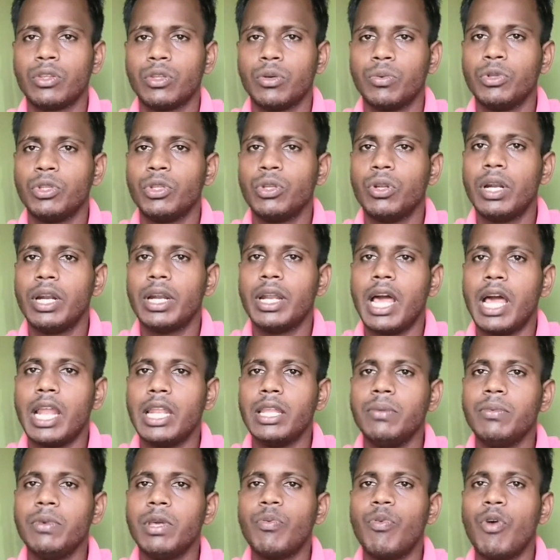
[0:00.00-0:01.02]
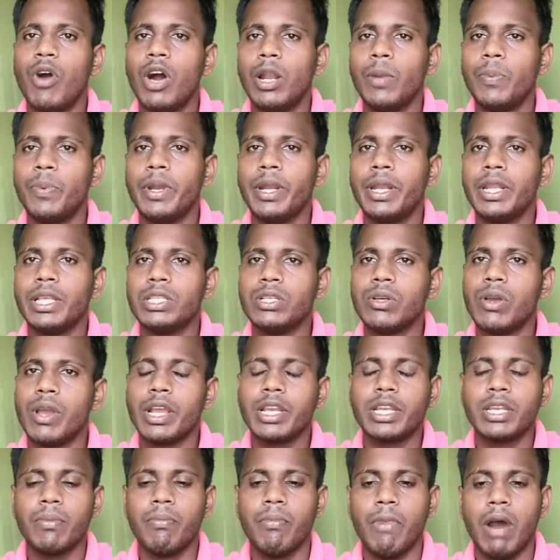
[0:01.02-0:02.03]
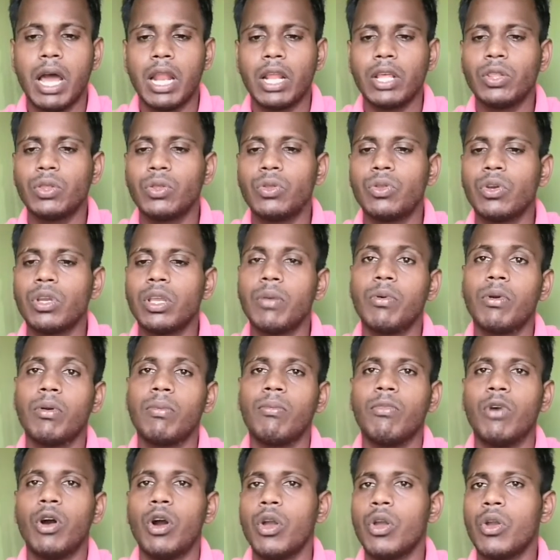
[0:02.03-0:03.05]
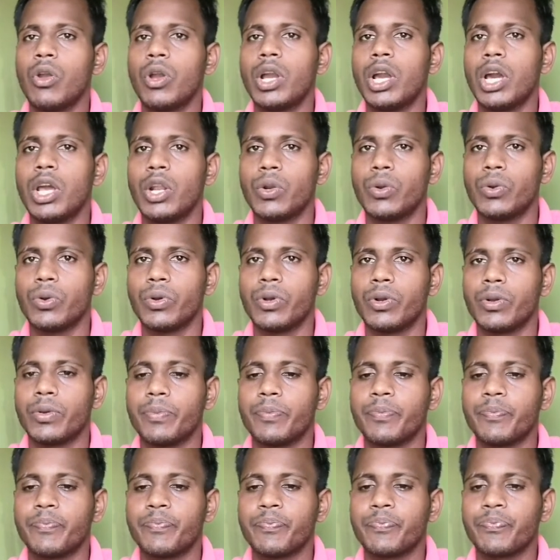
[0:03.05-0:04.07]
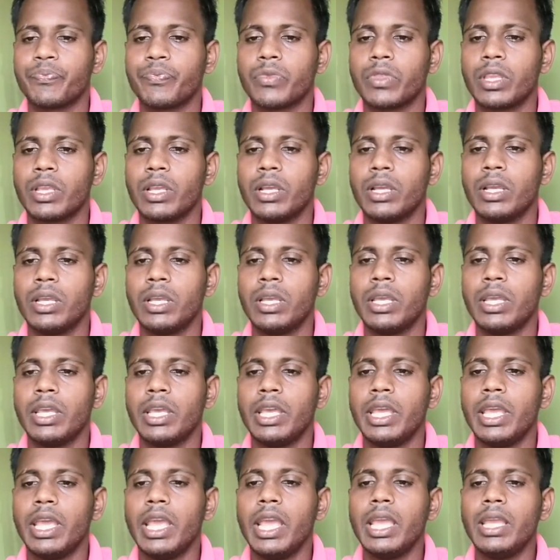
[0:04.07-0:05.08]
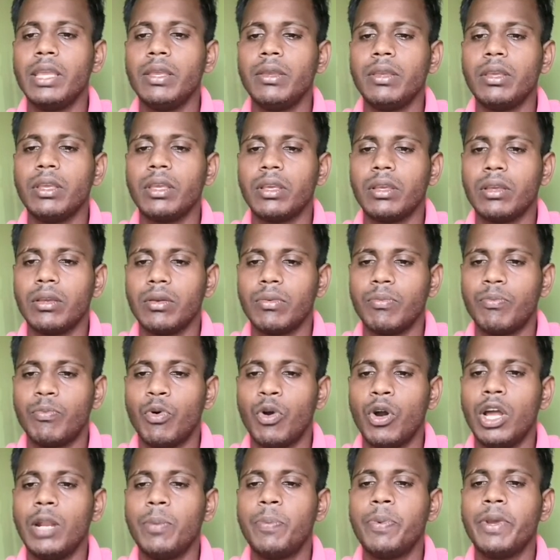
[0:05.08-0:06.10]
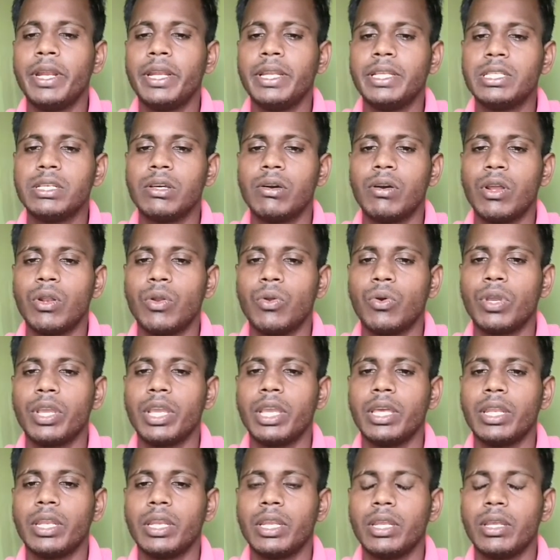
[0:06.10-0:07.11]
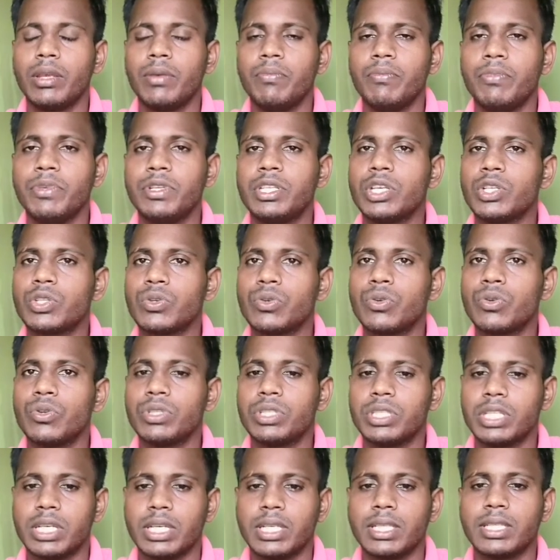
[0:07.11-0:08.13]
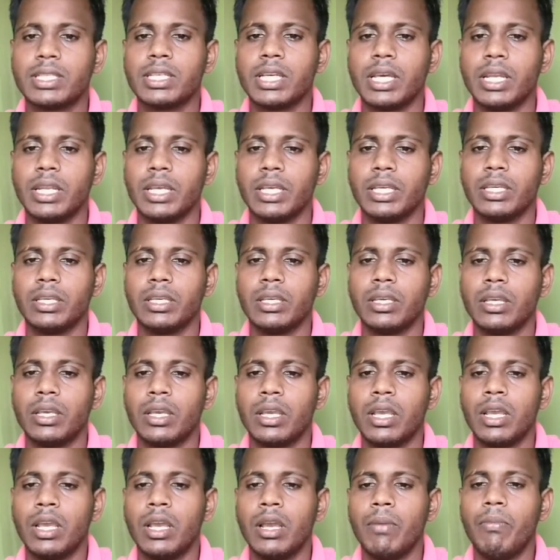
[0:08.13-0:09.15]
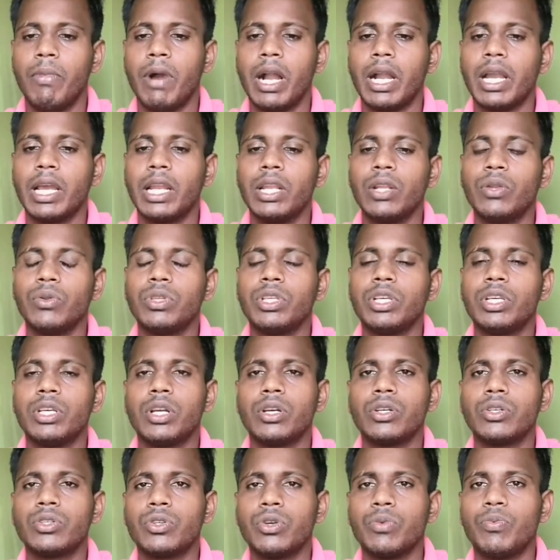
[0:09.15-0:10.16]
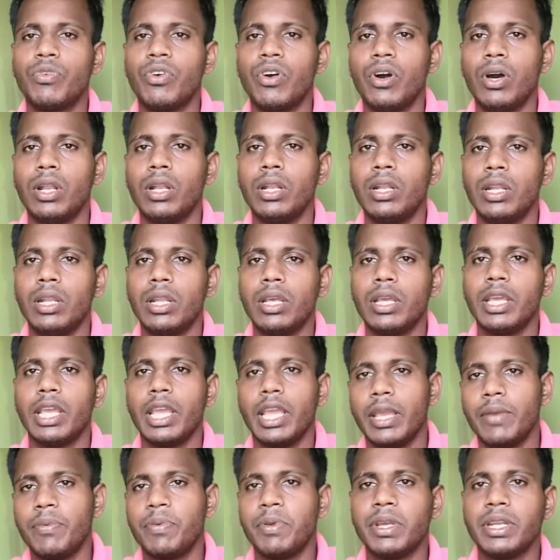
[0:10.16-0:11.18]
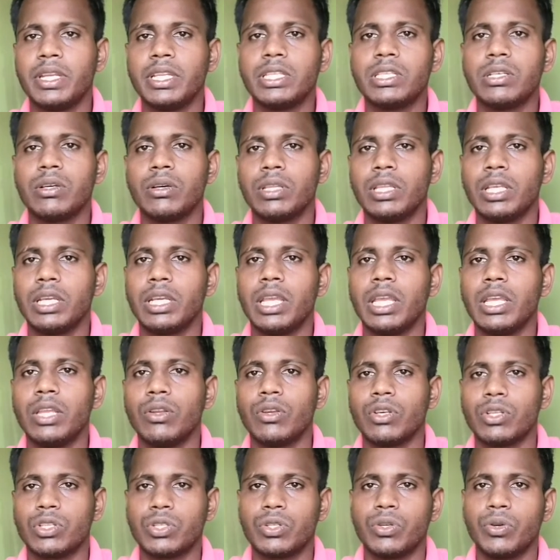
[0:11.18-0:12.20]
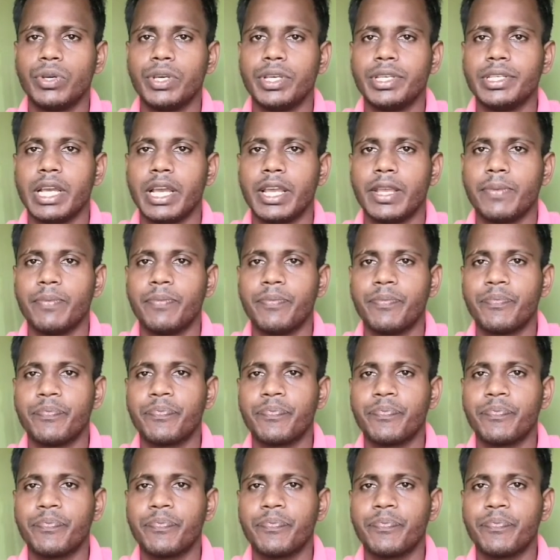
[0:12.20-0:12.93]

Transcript: তো বন্ধুরা ডালিমের ফল ফেটে যাওয়া একটি মারাত্মক এবং ভয়ঙ্কর রোগ এই ফল ফেটে যাওয়া রোগের বিশেষ কোনো চিকিৎসা নেই বাগানের অধিকাংশ ফল এই ফেটে যাওয়া থেকেই নষ্ট হয়ে যায়